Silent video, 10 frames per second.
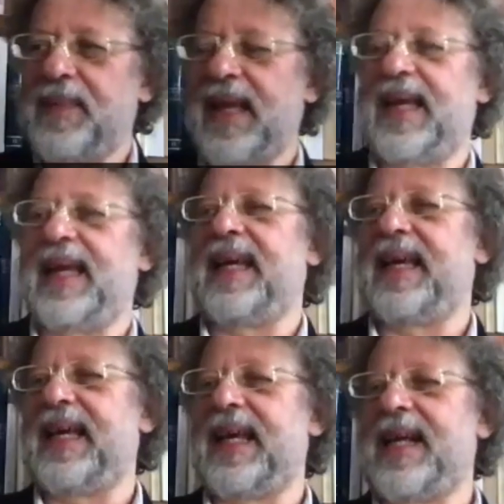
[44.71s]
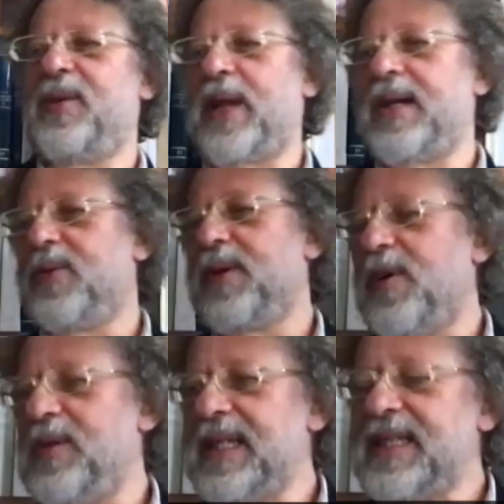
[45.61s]
Eh, allora, io una
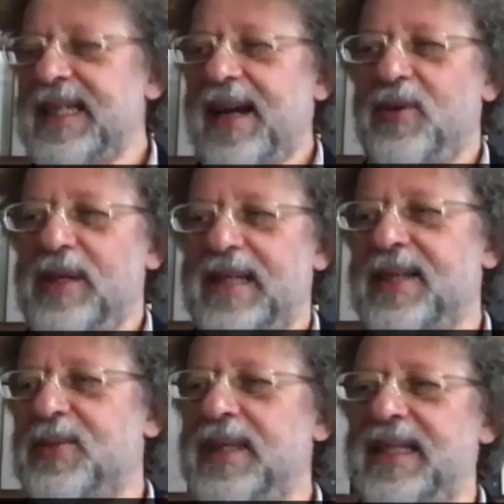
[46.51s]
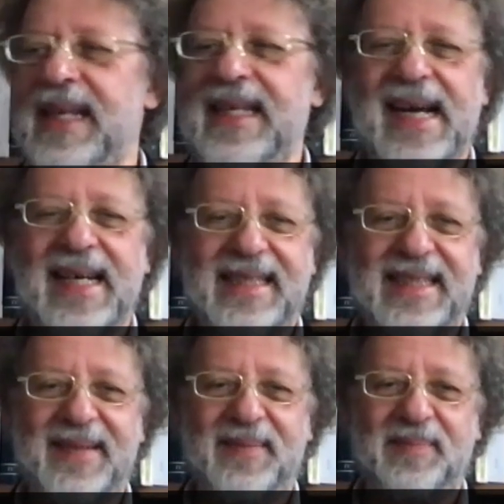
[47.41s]
volta insegnavo letteratura
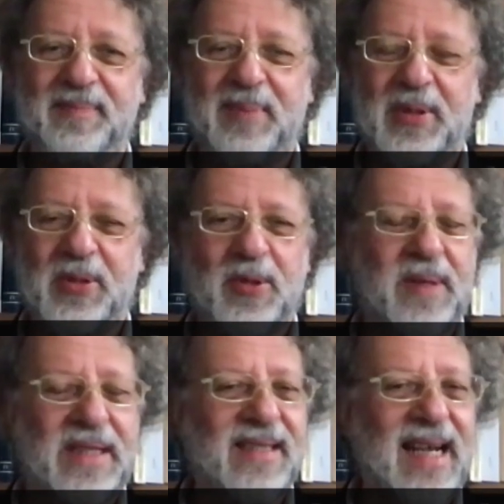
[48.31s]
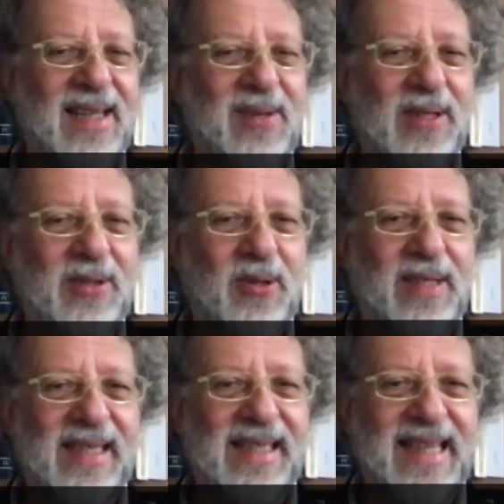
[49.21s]
italiana, mm, poi sono passato a
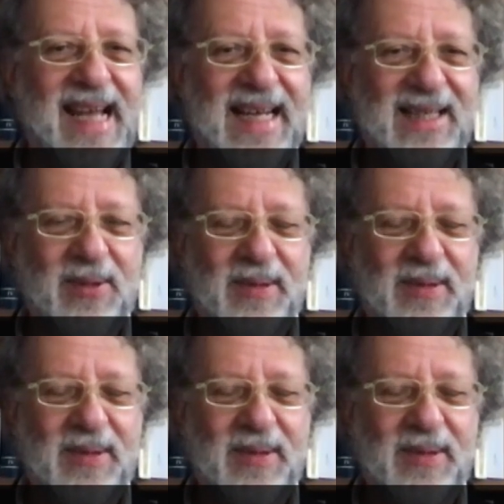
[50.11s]
storia del teatro.